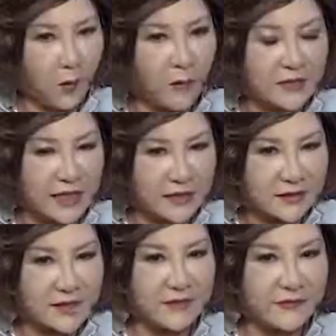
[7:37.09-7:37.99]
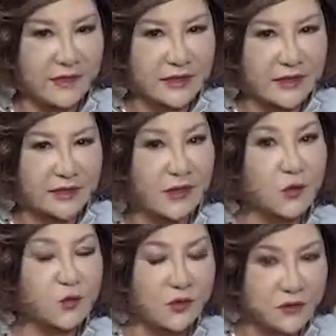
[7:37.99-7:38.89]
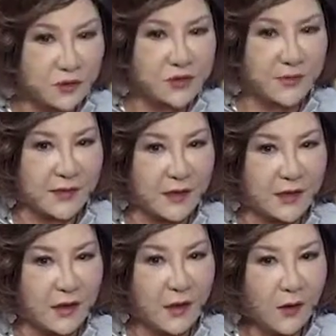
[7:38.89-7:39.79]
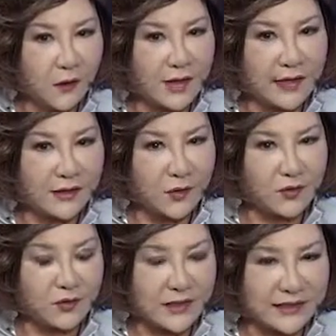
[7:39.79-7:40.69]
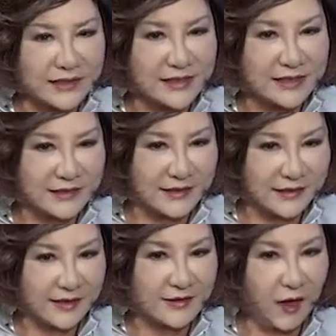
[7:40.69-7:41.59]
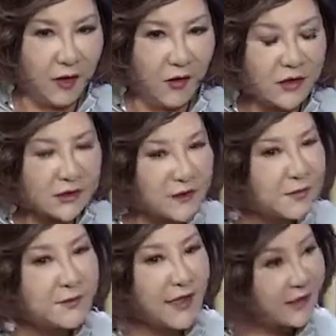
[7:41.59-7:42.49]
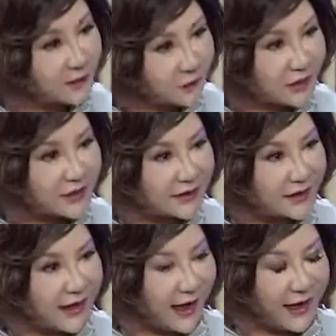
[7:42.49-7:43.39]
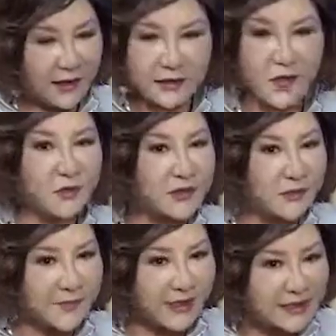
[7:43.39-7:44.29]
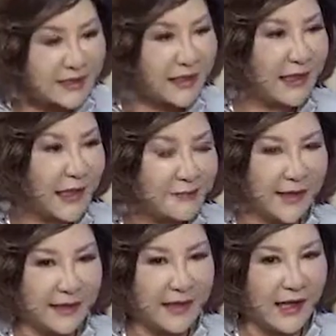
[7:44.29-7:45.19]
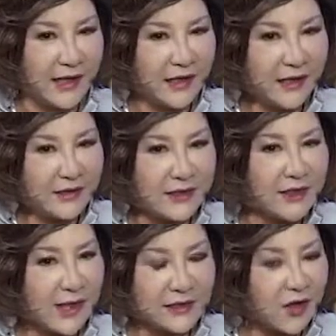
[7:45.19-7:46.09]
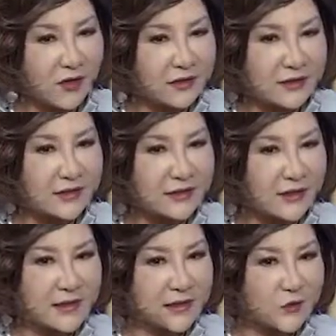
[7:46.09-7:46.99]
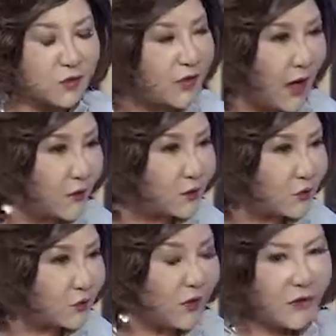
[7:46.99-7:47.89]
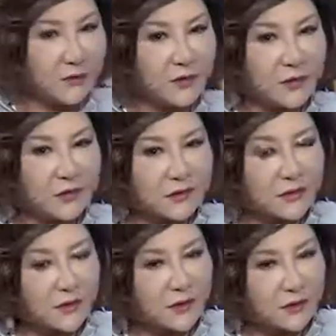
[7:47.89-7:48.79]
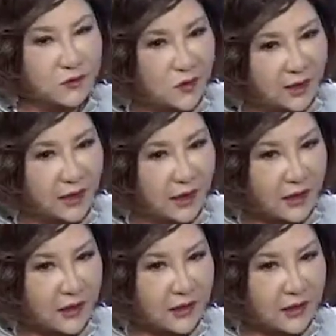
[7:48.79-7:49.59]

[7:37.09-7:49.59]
我们讲到这个地方，先稍作休息片刻，回来以后就来进行研讨，是不是每个人都合适啦？要用什么样的钱来买啦？那难道这个真的都是好处，没有什么缺点？